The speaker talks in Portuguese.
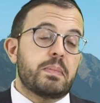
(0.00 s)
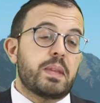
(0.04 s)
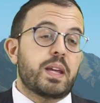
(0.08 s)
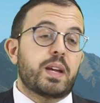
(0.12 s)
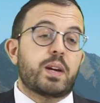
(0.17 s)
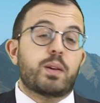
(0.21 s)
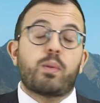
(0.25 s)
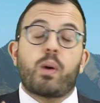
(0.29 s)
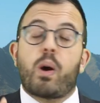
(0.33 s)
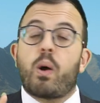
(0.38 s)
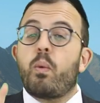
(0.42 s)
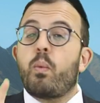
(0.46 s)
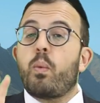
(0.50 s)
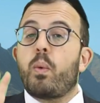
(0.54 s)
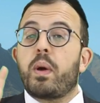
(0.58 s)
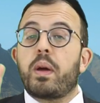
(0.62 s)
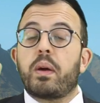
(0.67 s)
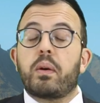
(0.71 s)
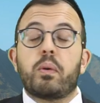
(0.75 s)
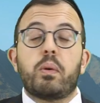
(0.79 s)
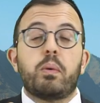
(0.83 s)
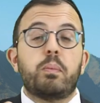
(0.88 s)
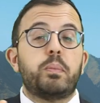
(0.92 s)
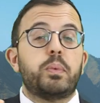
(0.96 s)
E qual o
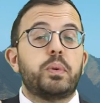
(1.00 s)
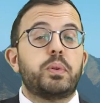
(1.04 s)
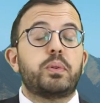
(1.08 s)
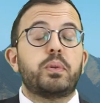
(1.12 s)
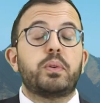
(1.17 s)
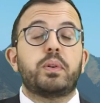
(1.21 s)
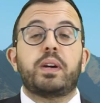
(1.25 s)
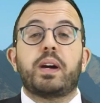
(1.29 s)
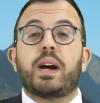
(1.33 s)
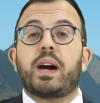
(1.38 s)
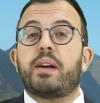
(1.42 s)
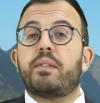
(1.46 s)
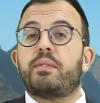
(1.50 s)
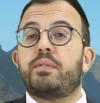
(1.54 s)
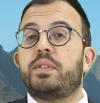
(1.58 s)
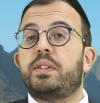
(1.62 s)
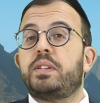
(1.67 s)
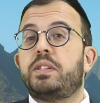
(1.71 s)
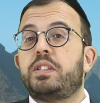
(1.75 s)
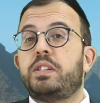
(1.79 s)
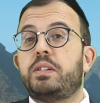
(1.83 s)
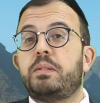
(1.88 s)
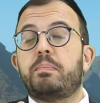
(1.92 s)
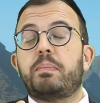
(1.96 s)
erro muito grave
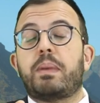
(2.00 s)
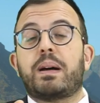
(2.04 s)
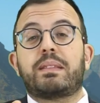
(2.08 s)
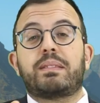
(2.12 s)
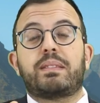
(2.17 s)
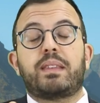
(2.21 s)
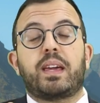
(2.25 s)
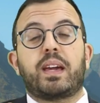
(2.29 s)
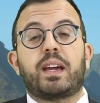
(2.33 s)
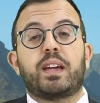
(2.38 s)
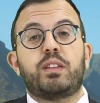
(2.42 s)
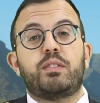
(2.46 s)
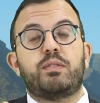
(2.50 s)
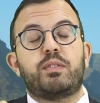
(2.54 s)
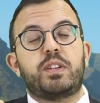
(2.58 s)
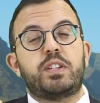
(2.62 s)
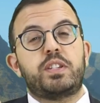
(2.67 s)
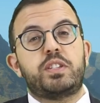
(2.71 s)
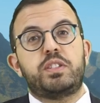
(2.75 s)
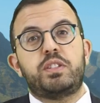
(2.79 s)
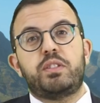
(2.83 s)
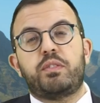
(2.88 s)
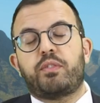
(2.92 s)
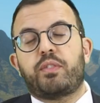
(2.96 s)
de bater em
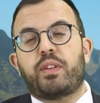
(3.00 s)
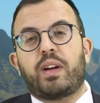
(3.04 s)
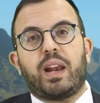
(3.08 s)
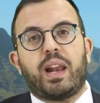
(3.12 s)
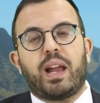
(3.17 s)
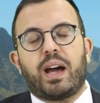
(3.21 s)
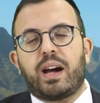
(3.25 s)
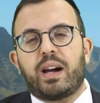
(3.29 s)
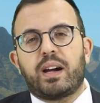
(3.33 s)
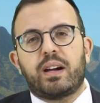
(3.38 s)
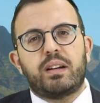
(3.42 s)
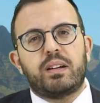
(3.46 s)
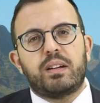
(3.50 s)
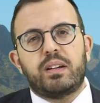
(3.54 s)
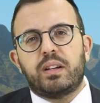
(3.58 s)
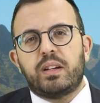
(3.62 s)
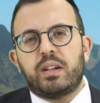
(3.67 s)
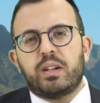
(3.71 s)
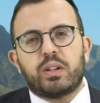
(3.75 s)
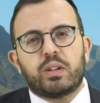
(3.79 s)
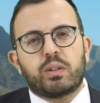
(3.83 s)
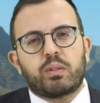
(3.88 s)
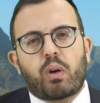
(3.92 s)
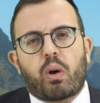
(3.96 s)
vez de falar?
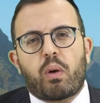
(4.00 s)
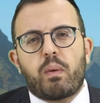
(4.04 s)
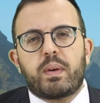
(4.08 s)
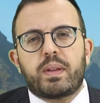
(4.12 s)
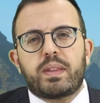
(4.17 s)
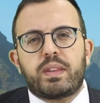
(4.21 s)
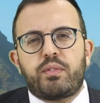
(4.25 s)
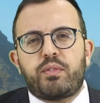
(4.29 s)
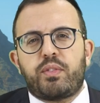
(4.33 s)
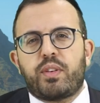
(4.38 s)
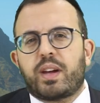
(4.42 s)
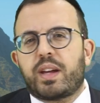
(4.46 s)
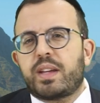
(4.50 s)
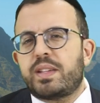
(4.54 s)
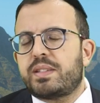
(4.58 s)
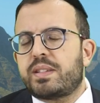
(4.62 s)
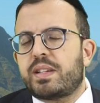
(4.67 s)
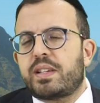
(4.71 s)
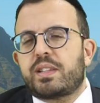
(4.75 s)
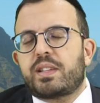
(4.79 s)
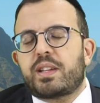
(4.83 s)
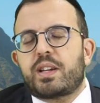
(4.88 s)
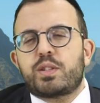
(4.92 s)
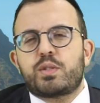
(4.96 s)
Qual a
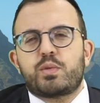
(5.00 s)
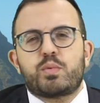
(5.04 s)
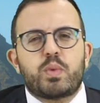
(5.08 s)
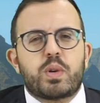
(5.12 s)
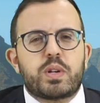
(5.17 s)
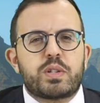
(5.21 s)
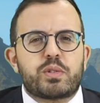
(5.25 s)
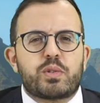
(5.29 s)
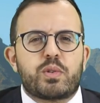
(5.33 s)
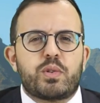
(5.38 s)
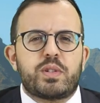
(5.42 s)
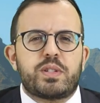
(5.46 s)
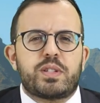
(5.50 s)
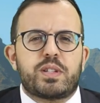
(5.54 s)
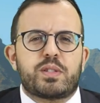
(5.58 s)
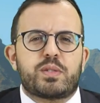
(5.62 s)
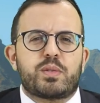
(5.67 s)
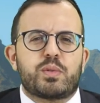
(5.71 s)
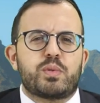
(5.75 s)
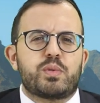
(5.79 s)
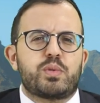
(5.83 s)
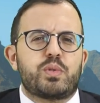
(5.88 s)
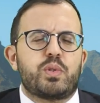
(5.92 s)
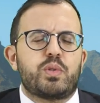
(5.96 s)
diferença entre as duas
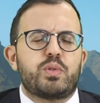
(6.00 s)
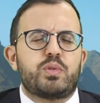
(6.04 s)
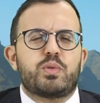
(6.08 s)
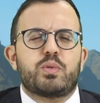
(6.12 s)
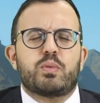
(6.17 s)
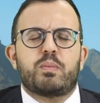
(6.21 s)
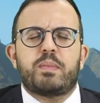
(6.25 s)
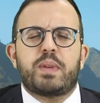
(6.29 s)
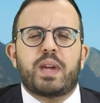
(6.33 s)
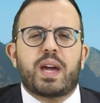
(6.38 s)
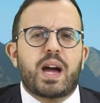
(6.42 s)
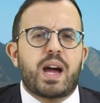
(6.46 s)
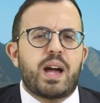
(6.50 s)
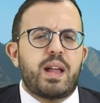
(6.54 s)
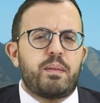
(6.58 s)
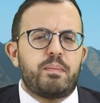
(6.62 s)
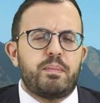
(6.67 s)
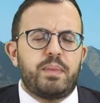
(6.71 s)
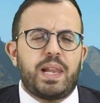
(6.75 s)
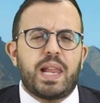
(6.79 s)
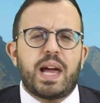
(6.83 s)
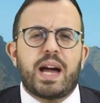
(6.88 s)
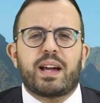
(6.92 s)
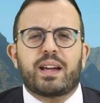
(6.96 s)
coisas? Os dois são
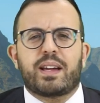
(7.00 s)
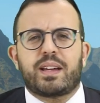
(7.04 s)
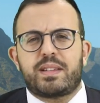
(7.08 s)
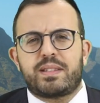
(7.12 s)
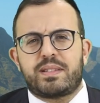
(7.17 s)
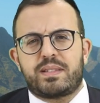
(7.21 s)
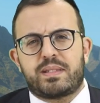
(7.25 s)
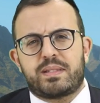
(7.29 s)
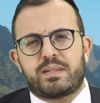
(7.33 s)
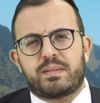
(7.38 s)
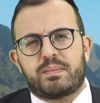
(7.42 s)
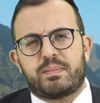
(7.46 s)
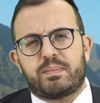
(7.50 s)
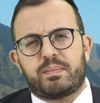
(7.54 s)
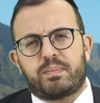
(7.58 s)
milagres.